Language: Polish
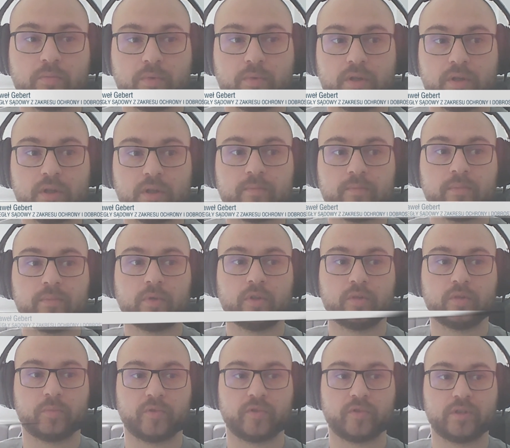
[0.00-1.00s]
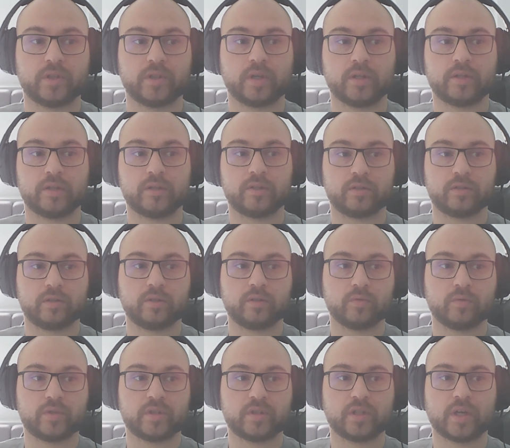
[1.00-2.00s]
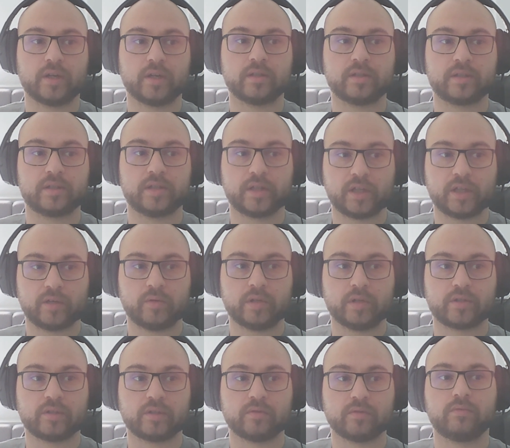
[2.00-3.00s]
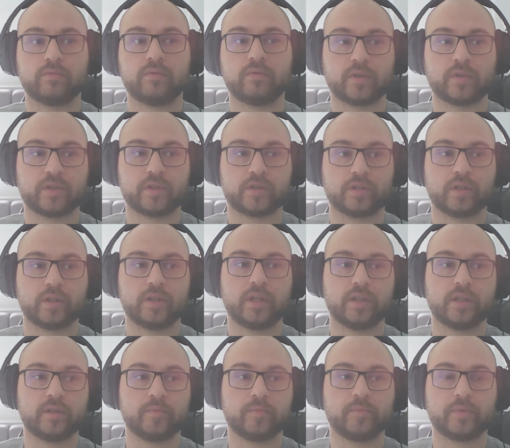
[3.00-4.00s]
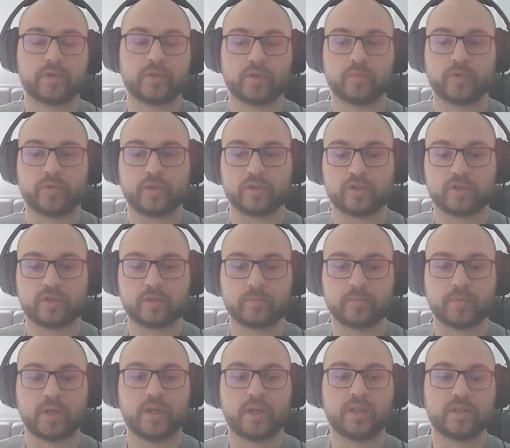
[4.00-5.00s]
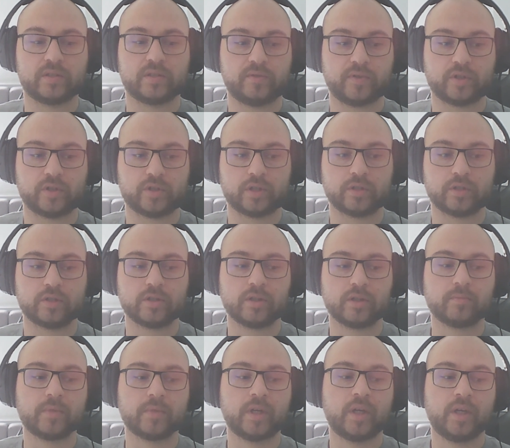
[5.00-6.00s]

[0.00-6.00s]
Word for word: by odpowiednia instytucja zajęła się właśnie danym potrzebującym zwierzęciem